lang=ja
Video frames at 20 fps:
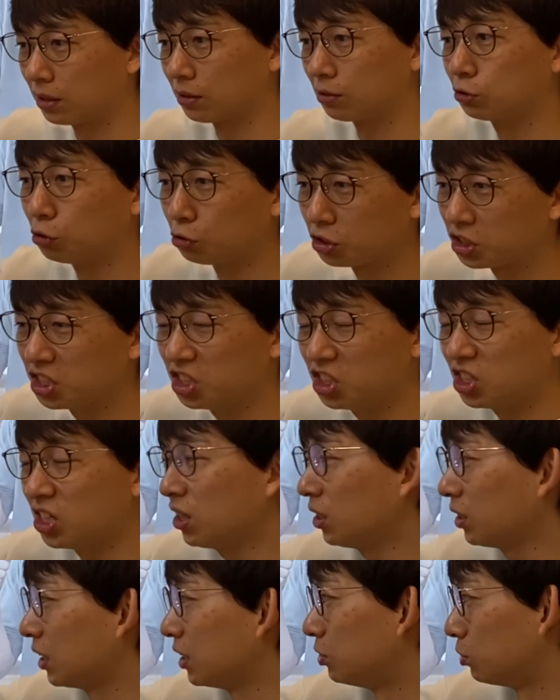組織自体
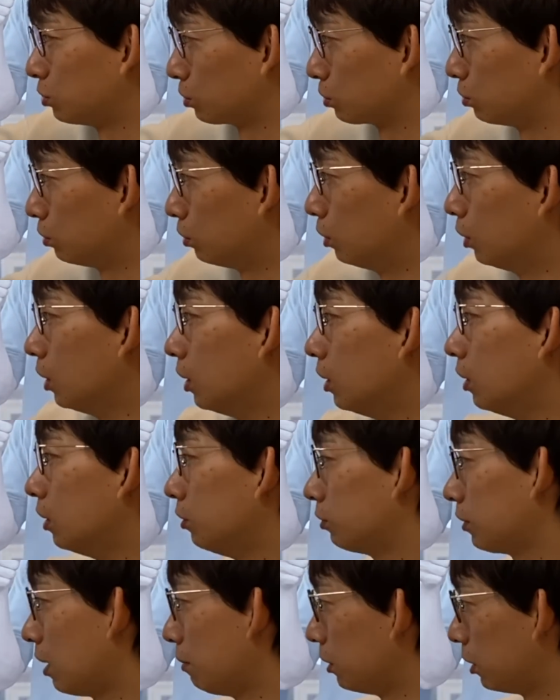が結束を
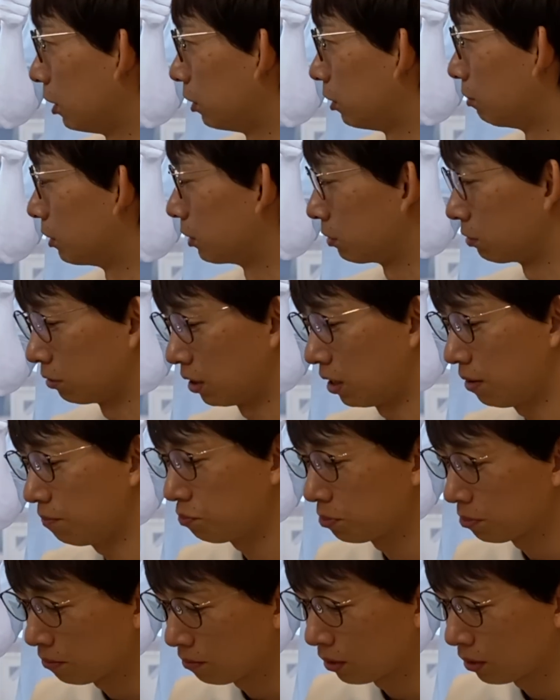深めていってますよね。